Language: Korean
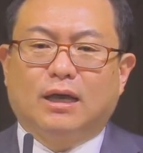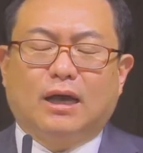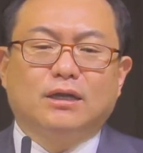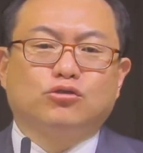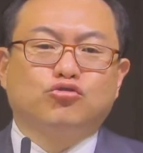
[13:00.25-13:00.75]

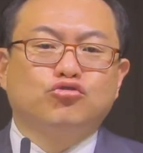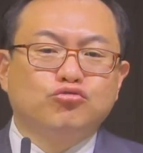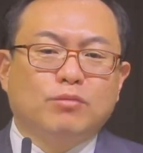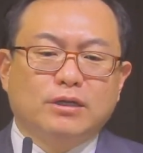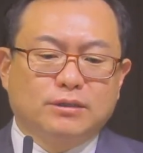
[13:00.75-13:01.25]
아니
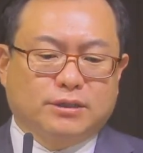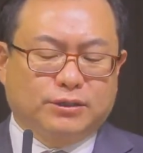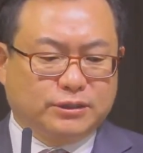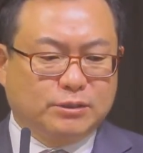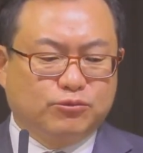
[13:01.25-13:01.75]
수많은
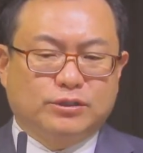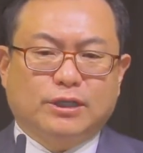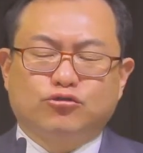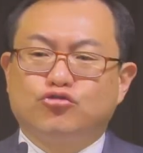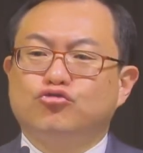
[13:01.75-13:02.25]
경제
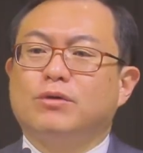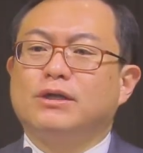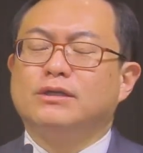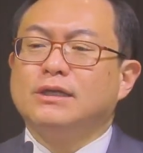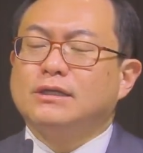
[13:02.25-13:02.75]
문제,
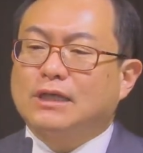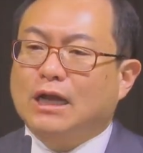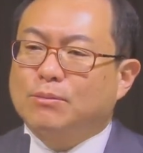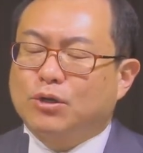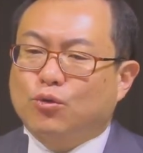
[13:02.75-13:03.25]
수많은
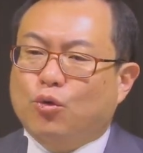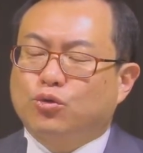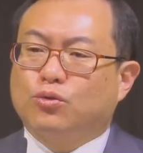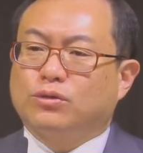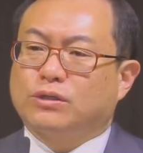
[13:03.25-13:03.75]
사람들의
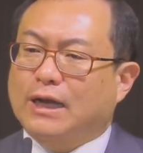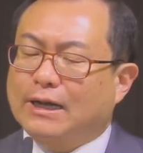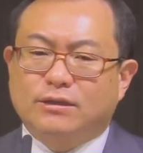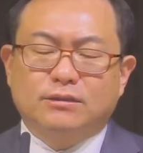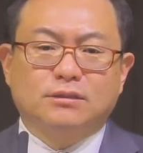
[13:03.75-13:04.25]
고통들,
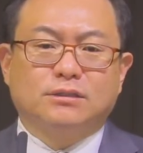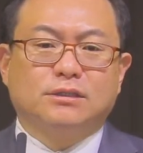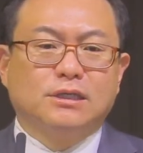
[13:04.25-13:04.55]
갈등들,